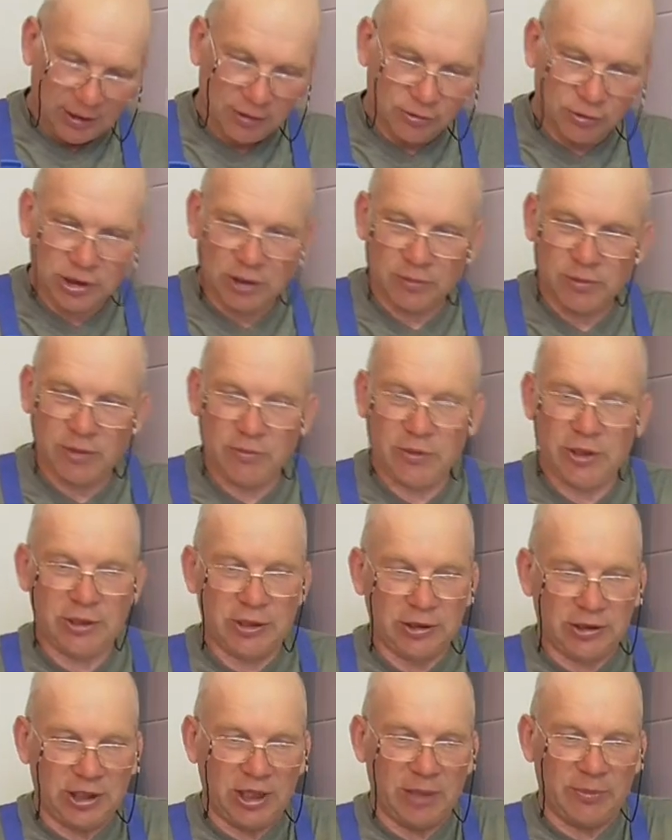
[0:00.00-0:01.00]
Но тем не
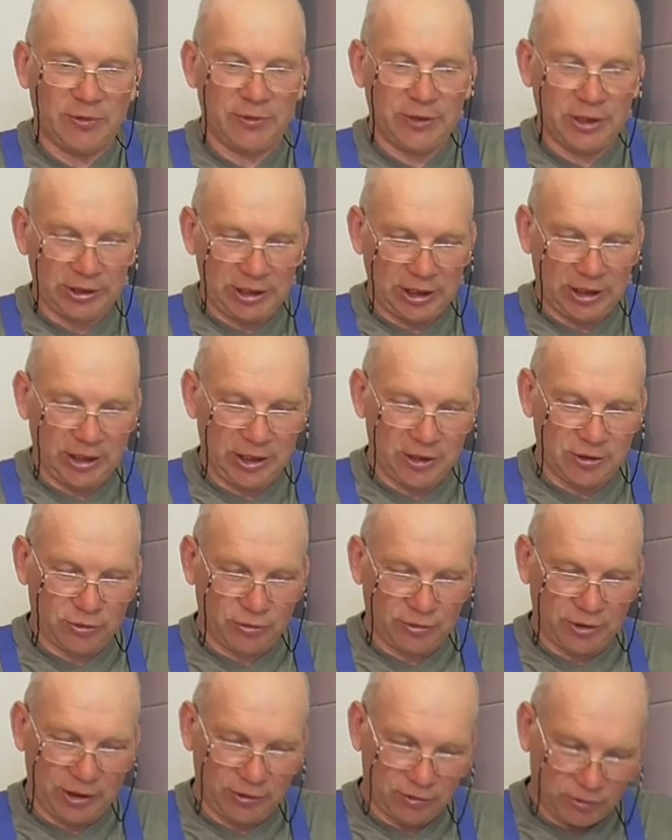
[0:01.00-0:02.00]
менее, требования такие,
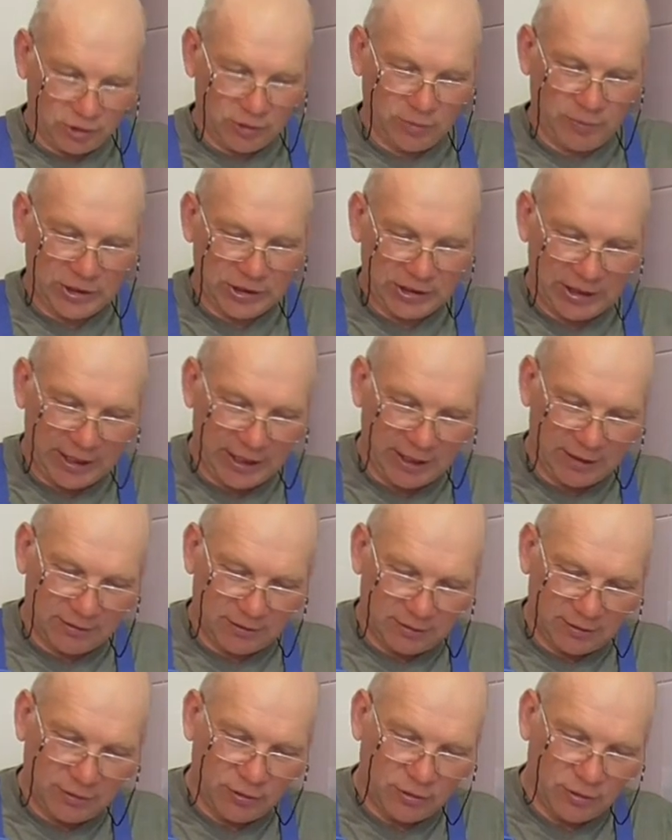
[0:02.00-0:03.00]
что я должен поставить,
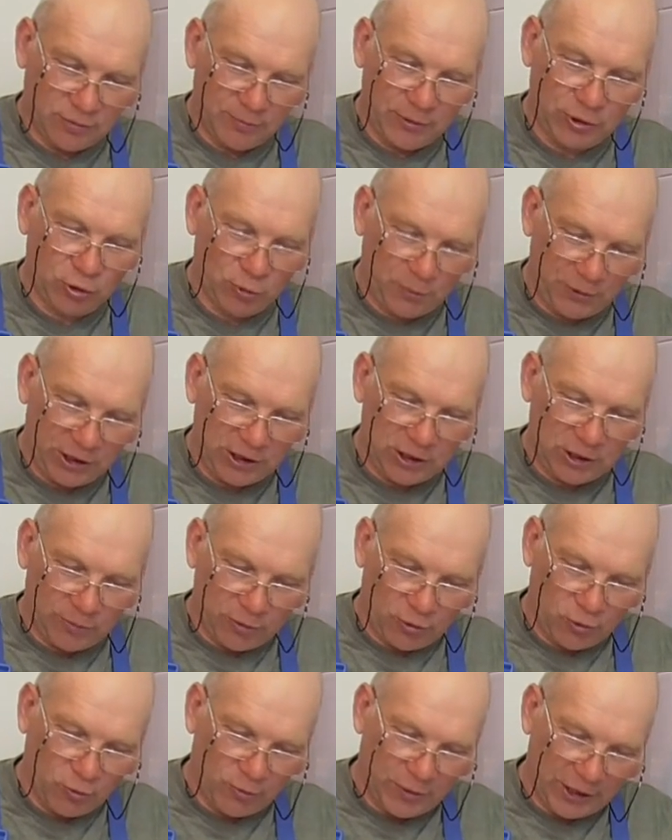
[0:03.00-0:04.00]
предупредить
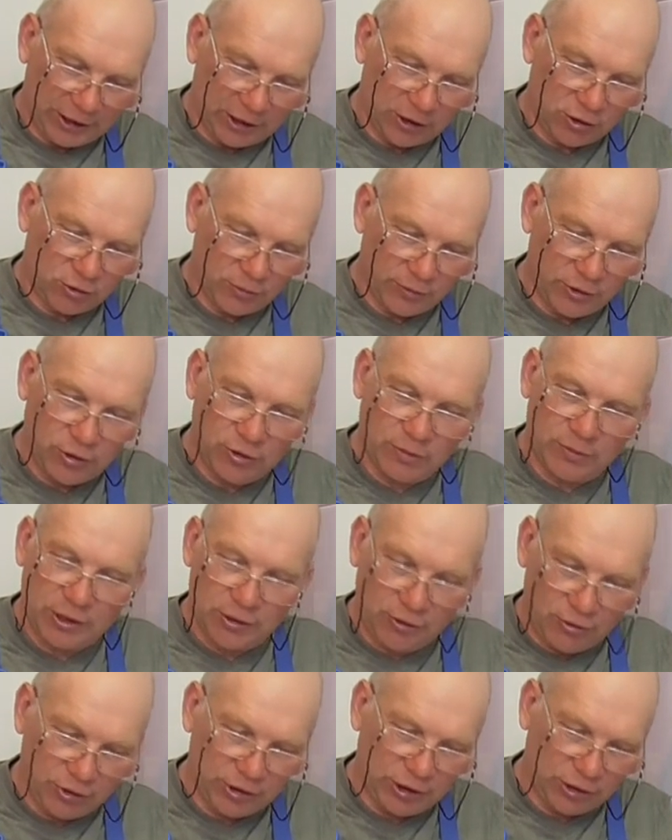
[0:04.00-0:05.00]
покупателя, что молоко,
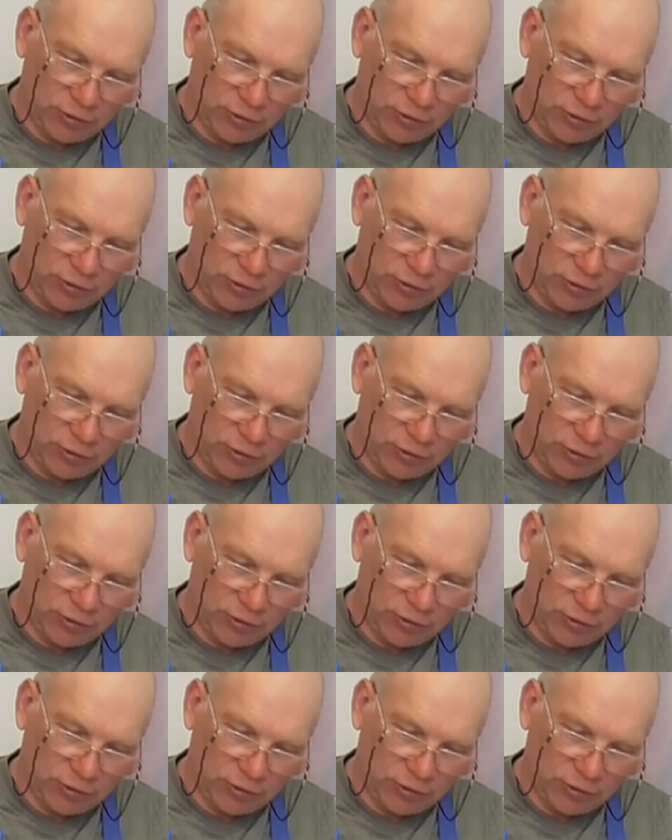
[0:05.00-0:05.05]
молоко